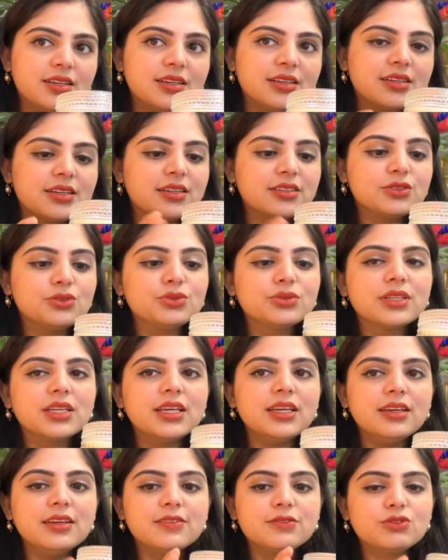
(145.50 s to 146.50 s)
रख दूँगी
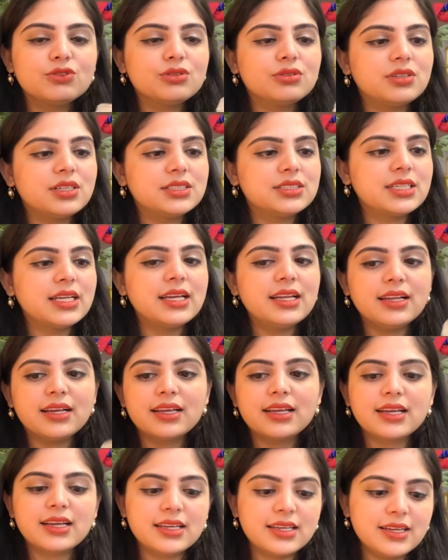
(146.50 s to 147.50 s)
तो अच्छा ही
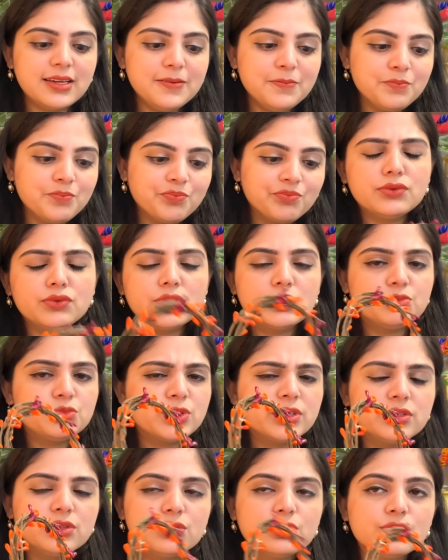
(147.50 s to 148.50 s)
लगेगा ये
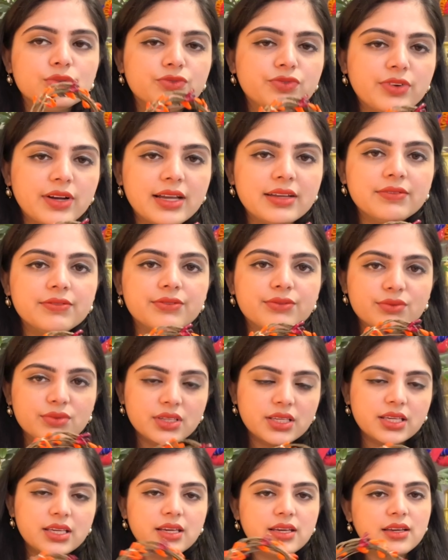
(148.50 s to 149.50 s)
1.25
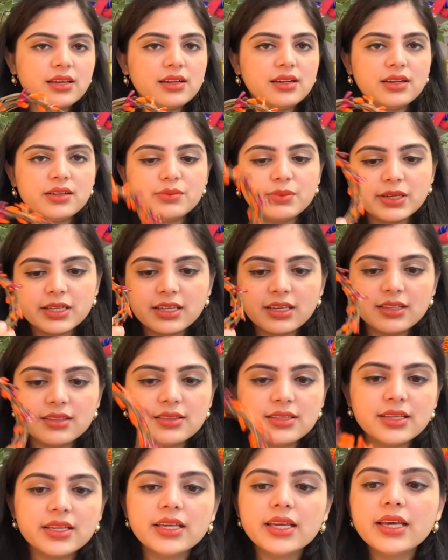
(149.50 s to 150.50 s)
के लगभग की
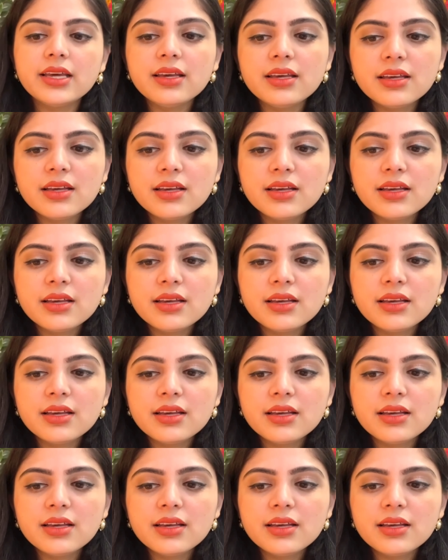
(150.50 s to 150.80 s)
थी ये